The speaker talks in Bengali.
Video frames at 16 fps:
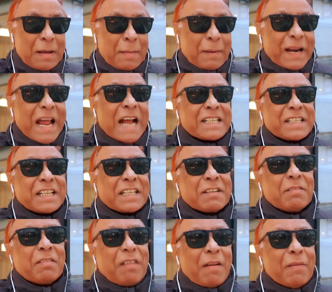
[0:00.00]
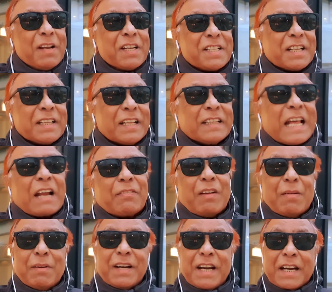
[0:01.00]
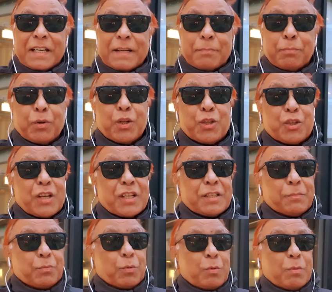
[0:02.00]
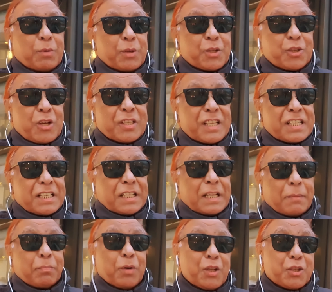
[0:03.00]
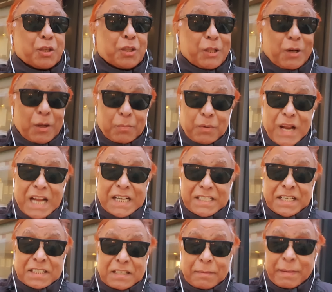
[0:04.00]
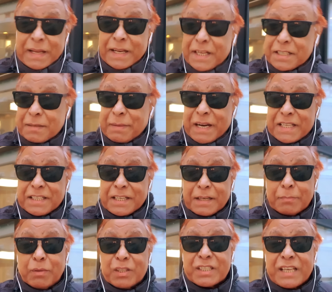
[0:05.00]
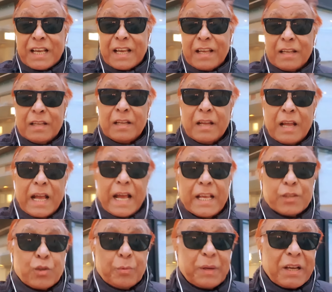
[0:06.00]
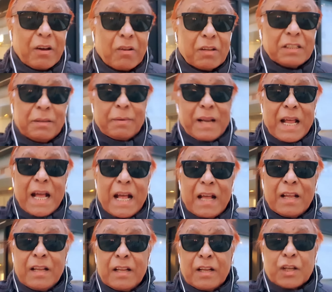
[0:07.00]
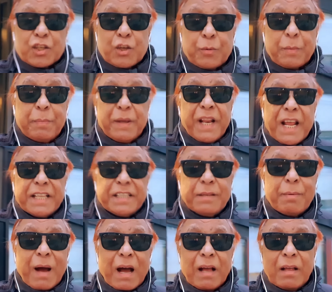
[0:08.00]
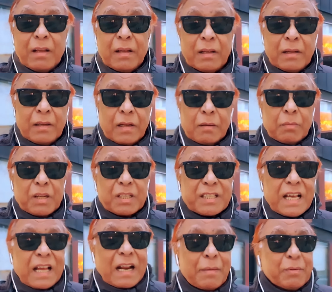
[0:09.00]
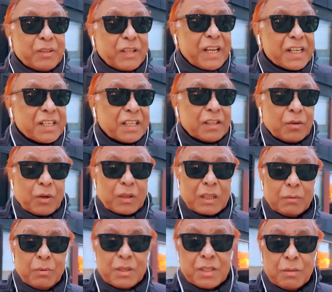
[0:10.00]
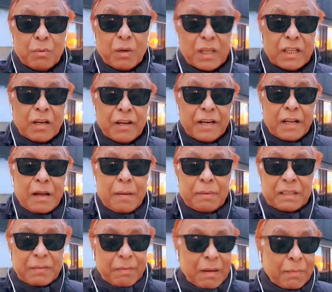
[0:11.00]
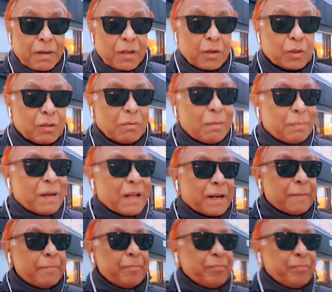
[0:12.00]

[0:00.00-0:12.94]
মানে আশার সাহেবের ফ্যামিলির সাথে তার ফ্যামিলির একটা পরিচয় আছে পূর্ব পরিচয় আছে সে তার পরিচয় দেওয়ার পর আশার সাহেব বাইরে এসে ম্যানেজারে বলছে এই ছবি কাউরে দিবে না ছবি বীরেই দিবা বলে স্যার আমি তো এর সাথে কথা বলছি বলে দেখো এটা আমাদের ফ্যামিলিগত ব্যাপার